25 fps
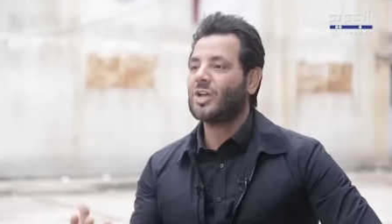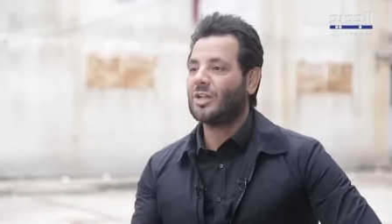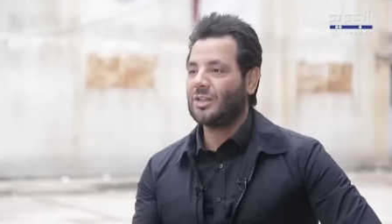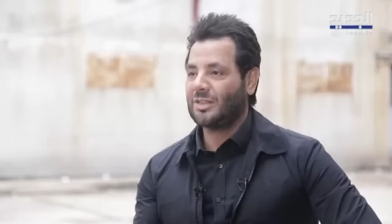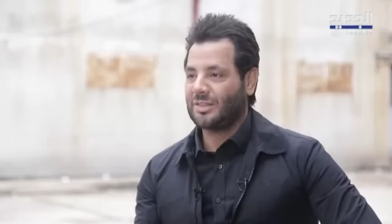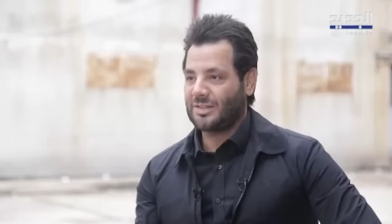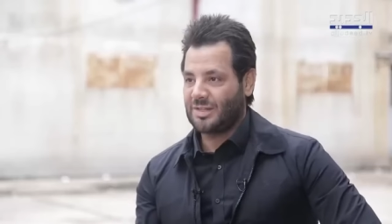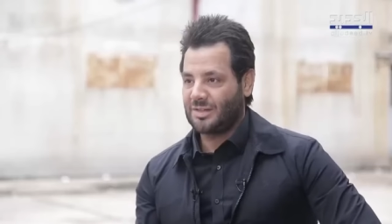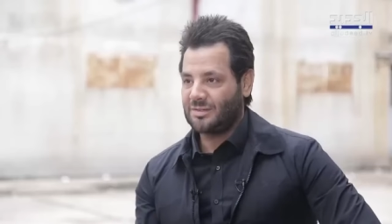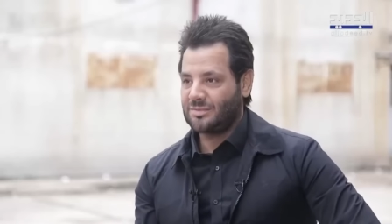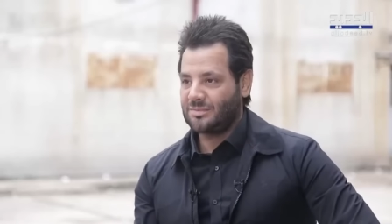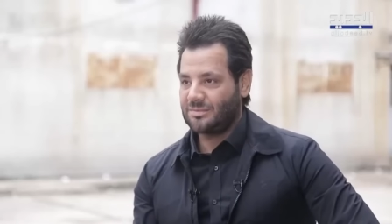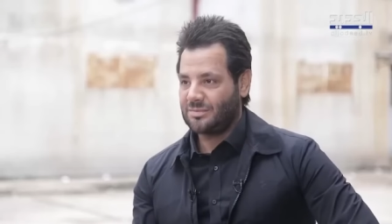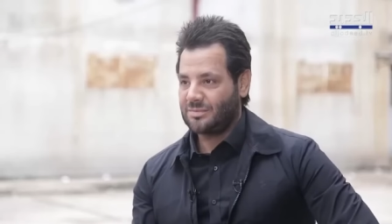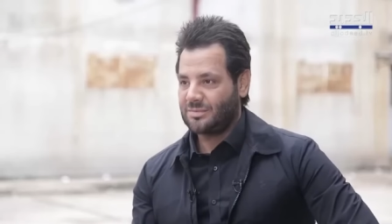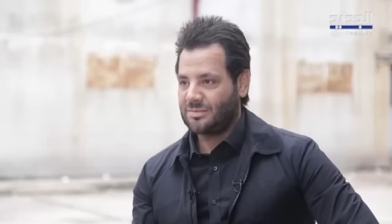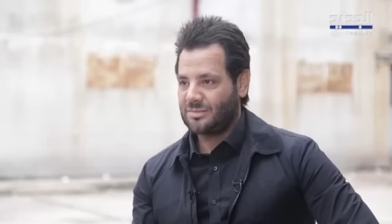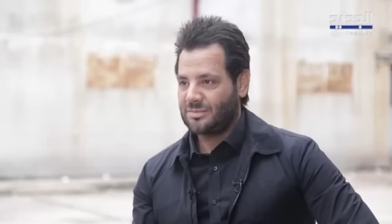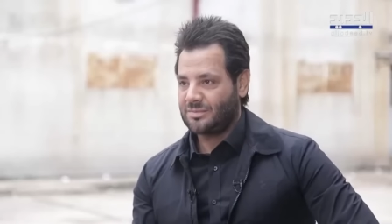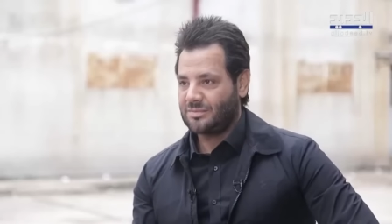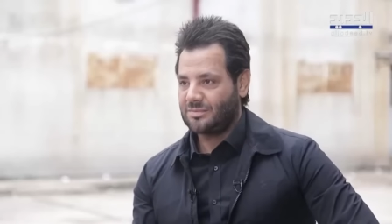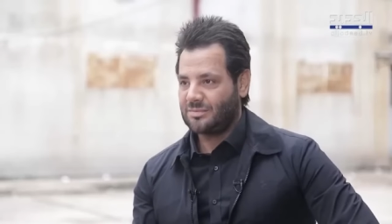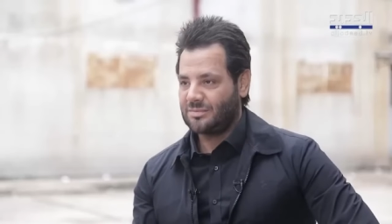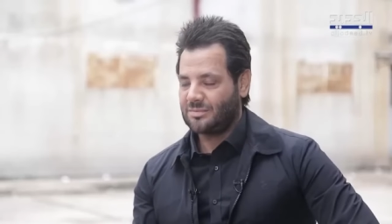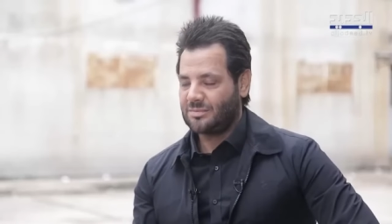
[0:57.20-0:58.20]
مش غلطه
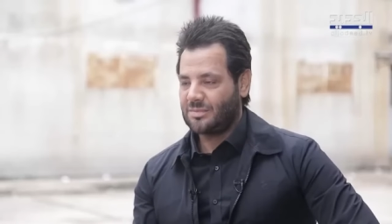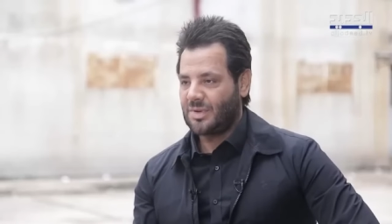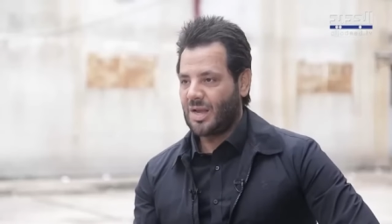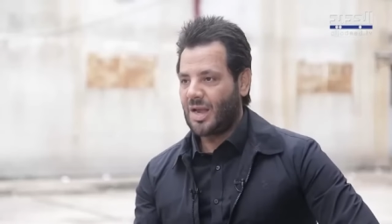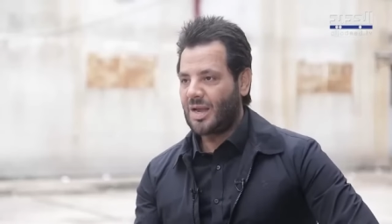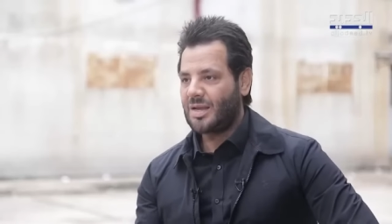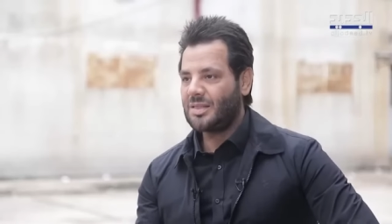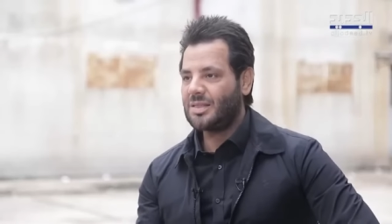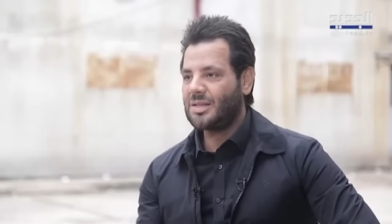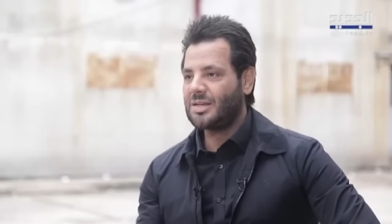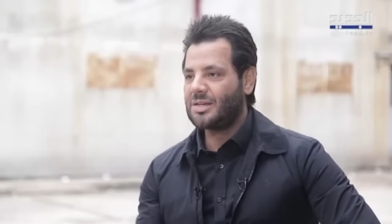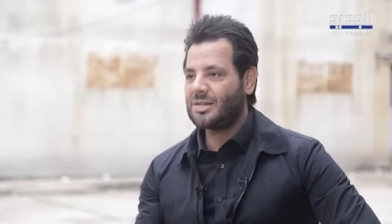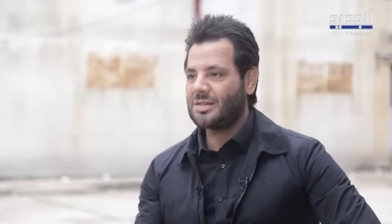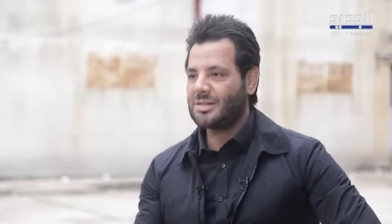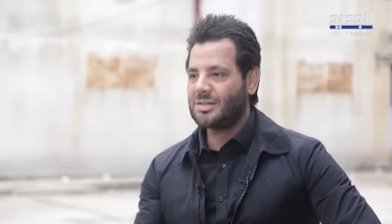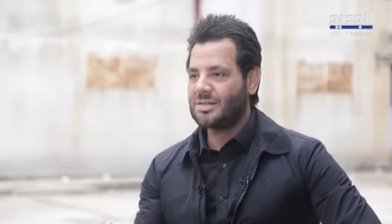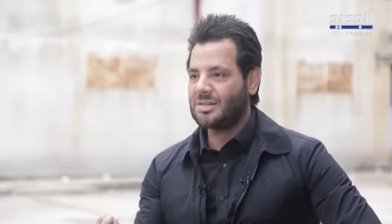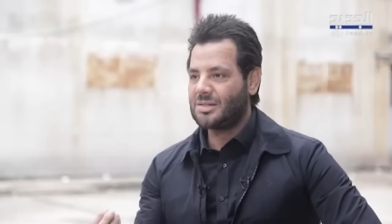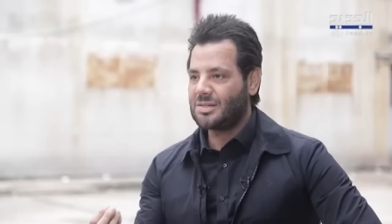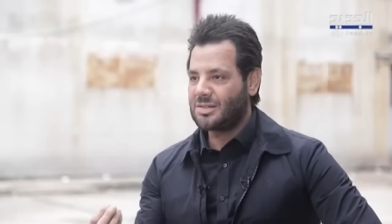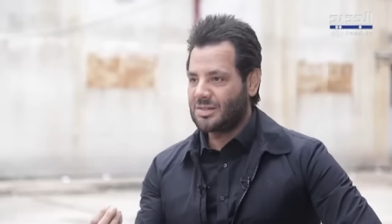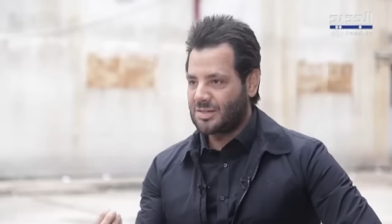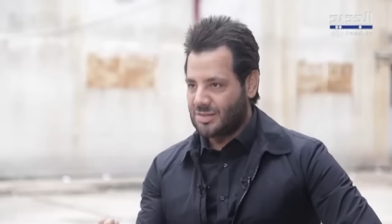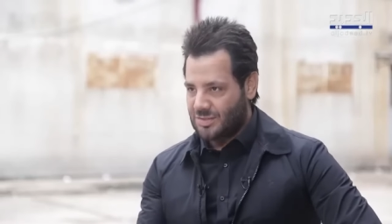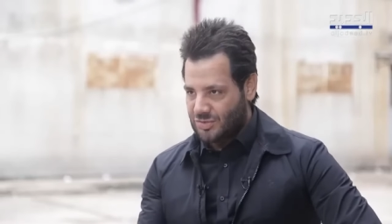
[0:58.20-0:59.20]
هيدي
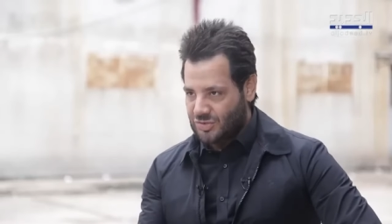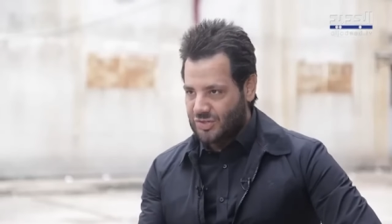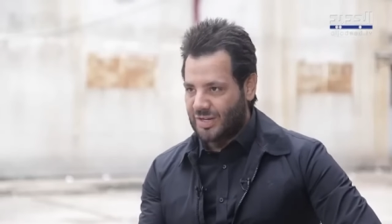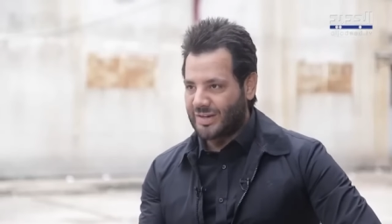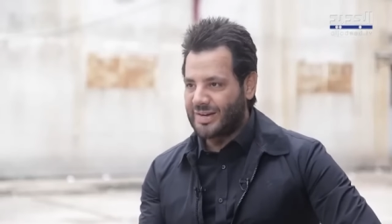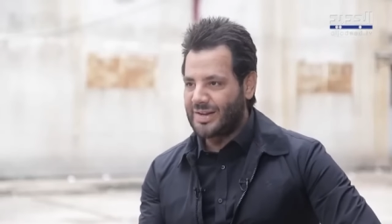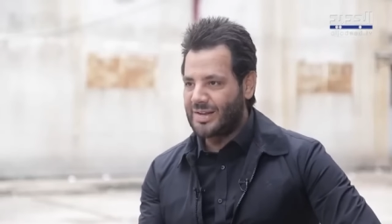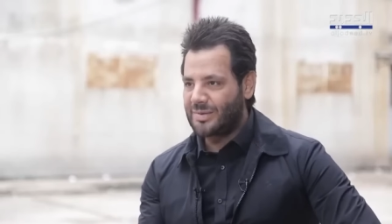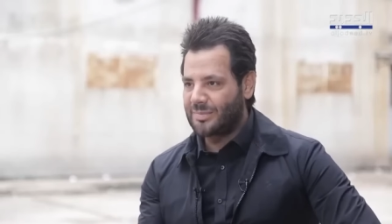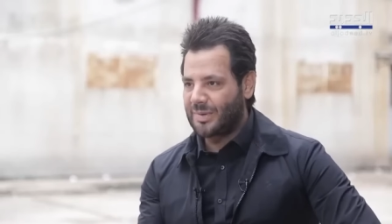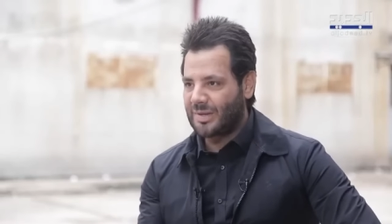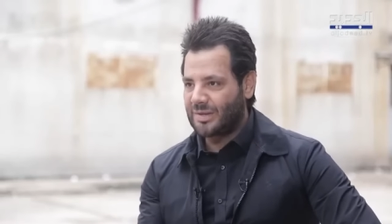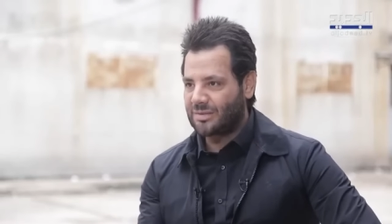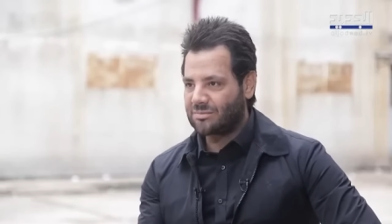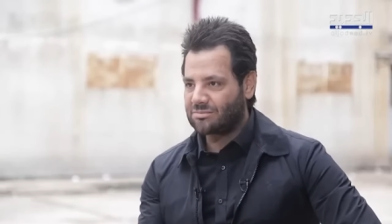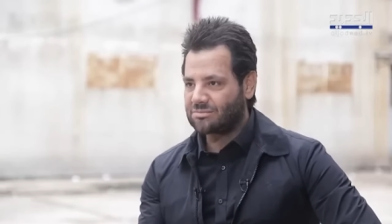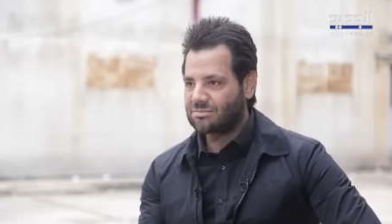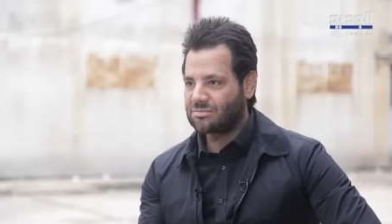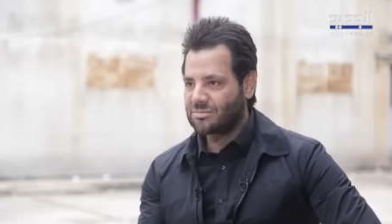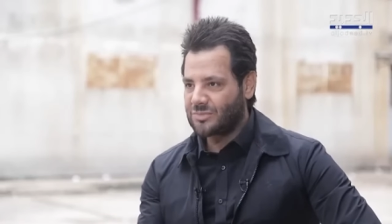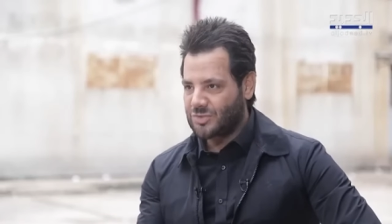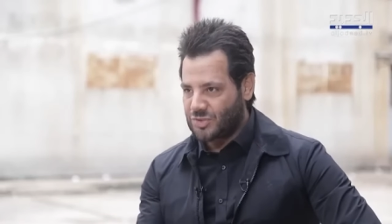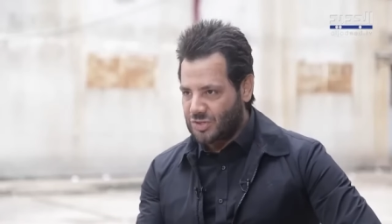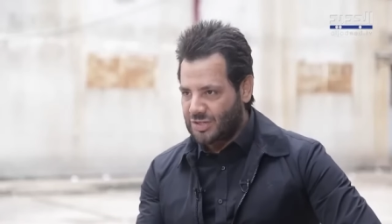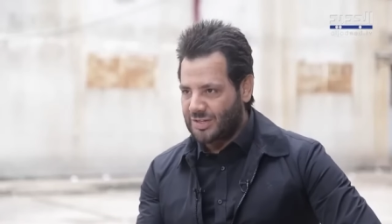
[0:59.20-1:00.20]
جريمه
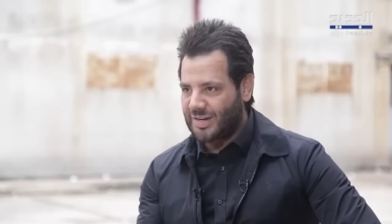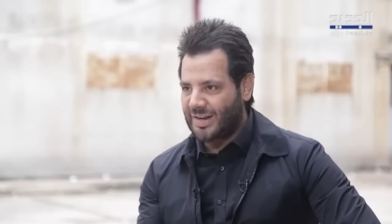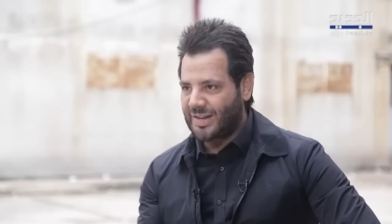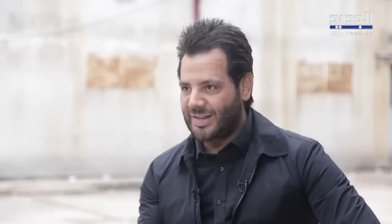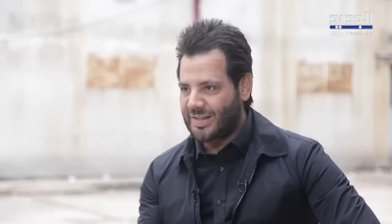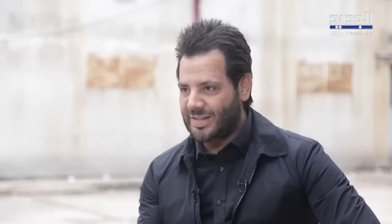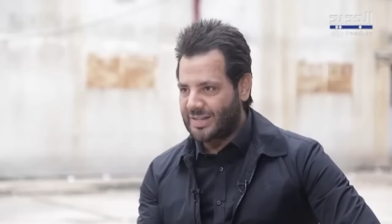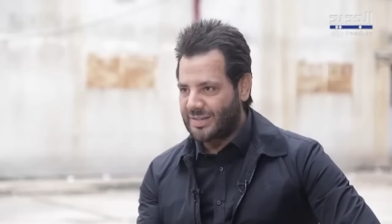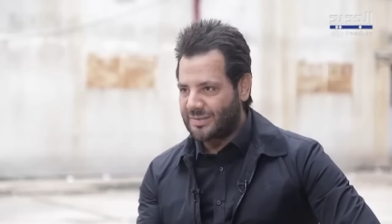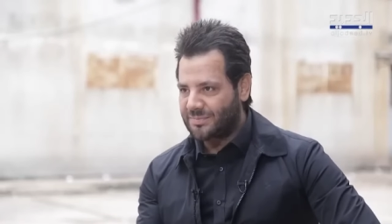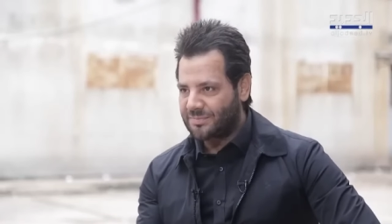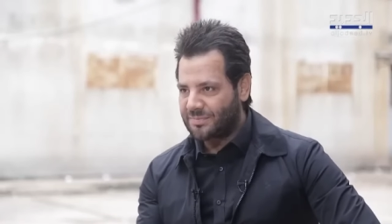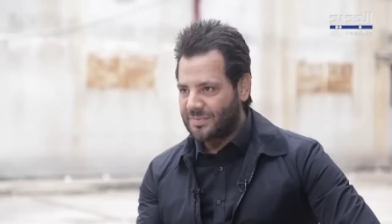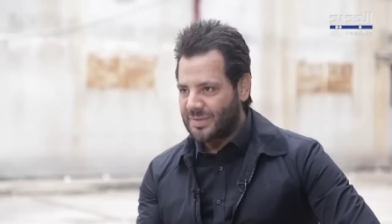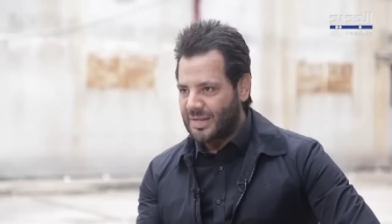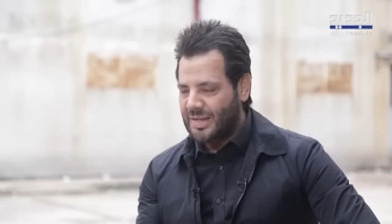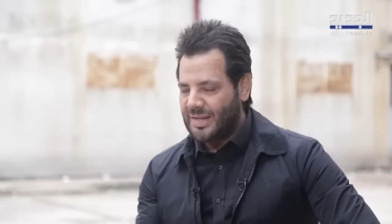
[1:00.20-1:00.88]
جنايه